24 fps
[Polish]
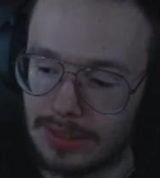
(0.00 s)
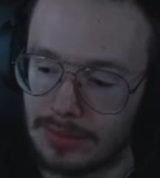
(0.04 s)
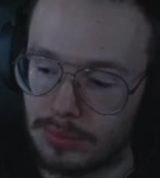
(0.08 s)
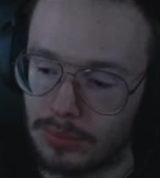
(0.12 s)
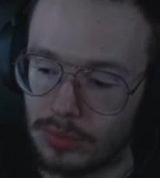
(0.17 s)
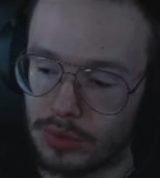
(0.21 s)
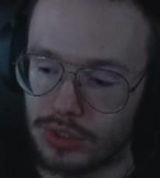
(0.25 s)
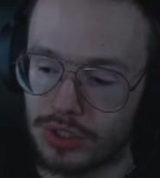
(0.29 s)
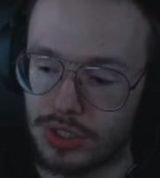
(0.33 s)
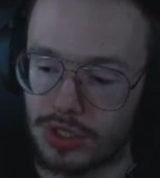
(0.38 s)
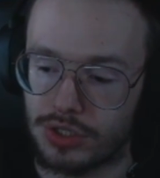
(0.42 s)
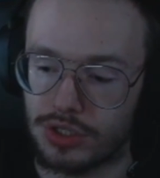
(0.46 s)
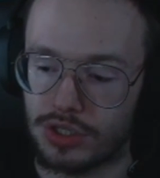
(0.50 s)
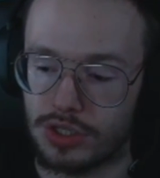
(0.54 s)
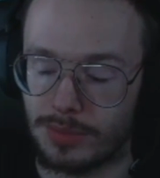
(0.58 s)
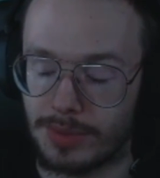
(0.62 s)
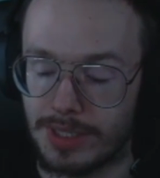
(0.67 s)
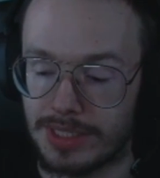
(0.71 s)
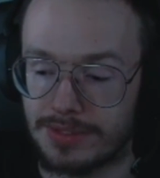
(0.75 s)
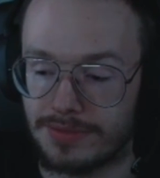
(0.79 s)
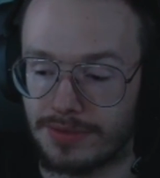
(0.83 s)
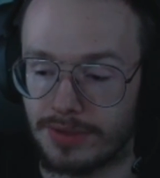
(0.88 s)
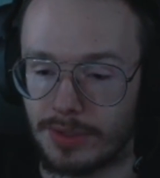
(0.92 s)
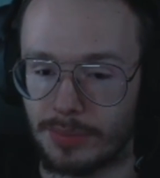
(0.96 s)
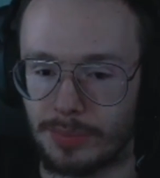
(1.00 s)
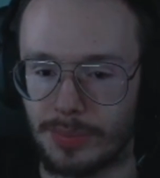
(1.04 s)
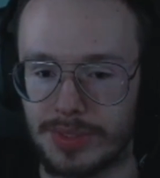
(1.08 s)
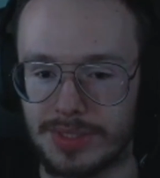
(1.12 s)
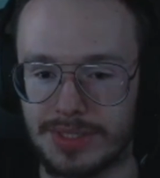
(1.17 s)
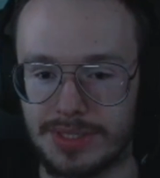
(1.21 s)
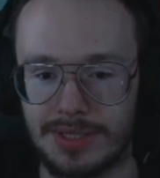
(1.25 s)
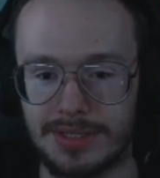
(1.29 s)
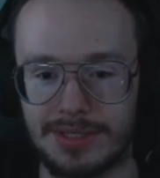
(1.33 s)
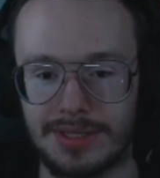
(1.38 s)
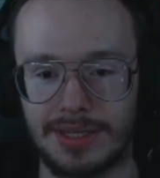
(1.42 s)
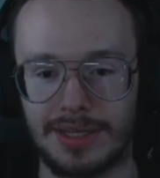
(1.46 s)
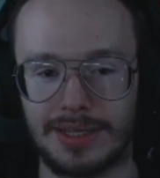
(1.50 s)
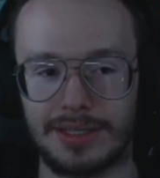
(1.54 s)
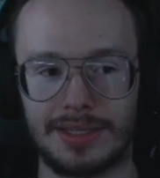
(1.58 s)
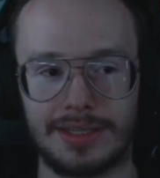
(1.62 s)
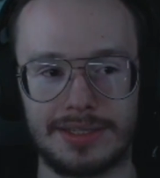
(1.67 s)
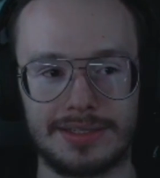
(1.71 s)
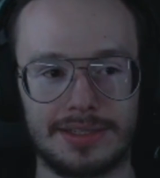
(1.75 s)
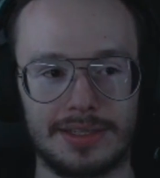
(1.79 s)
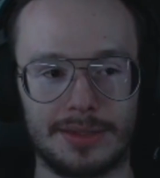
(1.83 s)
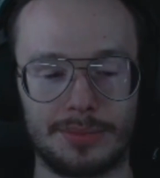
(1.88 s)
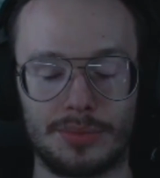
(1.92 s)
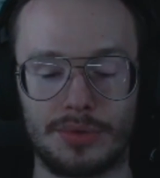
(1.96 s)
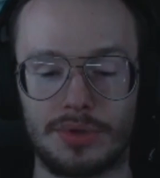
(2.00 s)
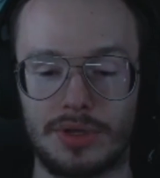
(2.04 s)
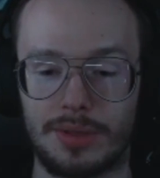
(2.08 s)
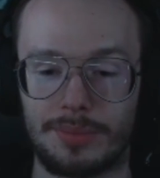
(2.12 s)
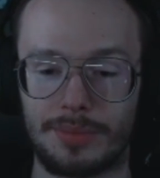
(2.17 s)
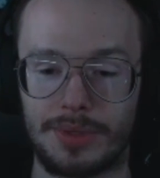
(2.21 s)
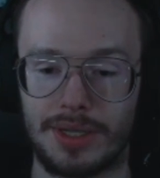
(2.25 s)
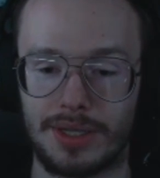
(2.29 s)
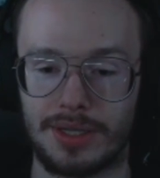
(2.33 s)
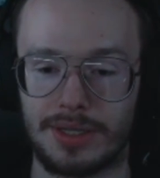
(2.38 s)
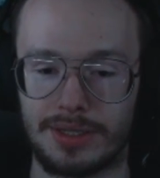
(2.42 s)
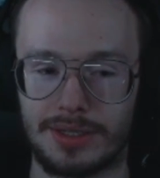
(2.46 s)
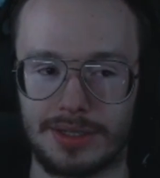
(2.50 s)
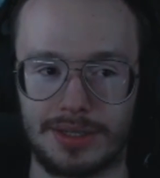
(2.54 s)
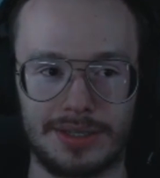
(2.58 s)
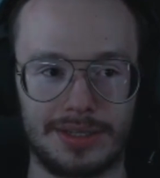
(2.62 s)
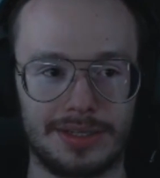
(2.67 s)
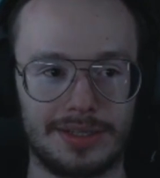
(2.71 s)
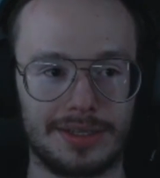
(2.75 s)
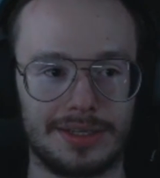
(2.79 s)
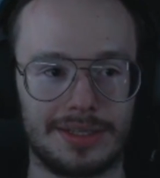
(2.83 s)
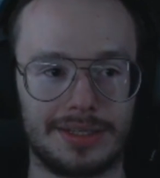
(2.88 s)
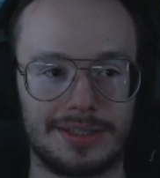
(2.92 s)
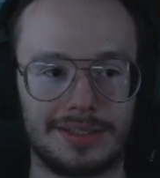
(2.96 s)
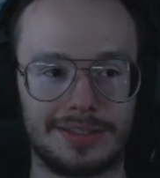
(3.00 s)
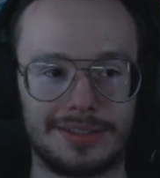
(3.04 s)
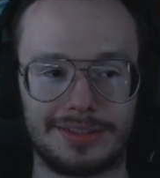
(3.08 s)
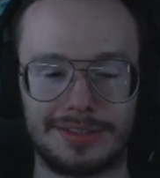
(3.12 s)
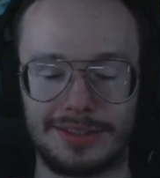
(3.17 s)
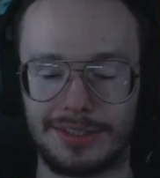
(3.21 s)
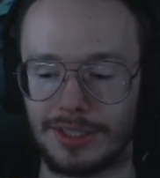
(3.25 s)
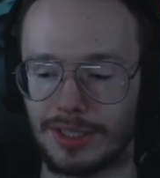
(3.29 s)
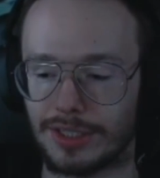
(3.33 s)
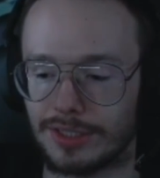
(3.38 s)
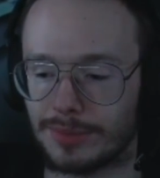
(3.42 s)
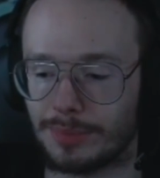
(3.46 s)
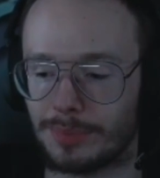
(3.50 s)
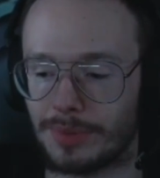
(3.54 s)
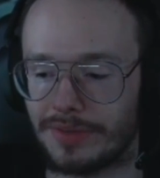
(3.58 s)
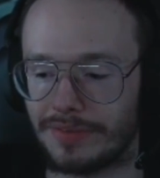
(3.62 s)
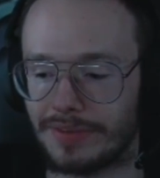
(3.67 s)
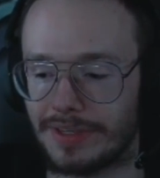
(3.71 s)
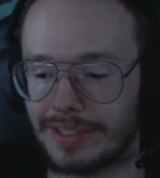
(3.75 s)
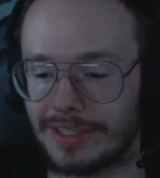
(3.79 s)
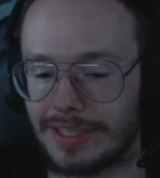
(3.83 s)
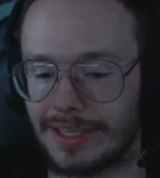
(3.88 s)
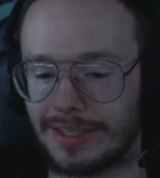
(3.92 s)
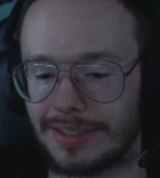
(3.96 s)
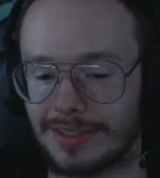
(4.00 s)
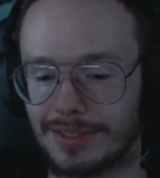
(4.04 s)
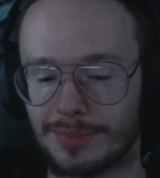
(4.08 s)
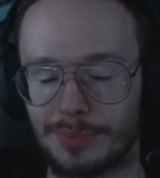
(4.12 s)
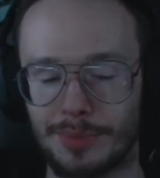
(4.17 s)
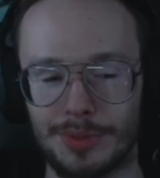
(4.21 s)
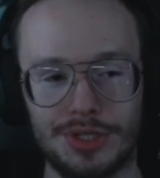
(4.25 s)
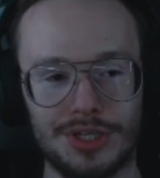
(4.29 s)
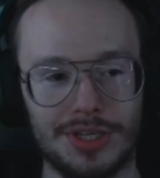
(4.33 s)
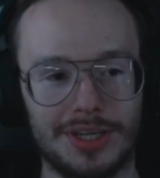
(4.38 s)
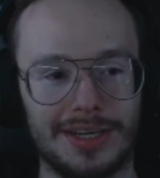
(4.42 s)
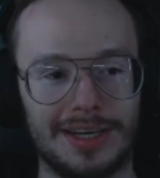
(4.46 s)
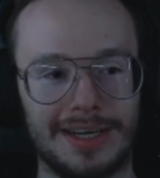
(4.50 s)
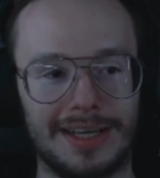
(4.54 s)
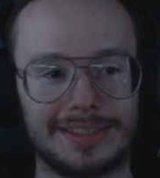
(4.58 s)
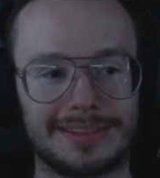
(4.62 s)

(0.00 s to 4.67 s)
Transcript: Muszę trzymać swoją pozycję, nie zdobyłem jej. Dobra, odpowiadając Jadymy.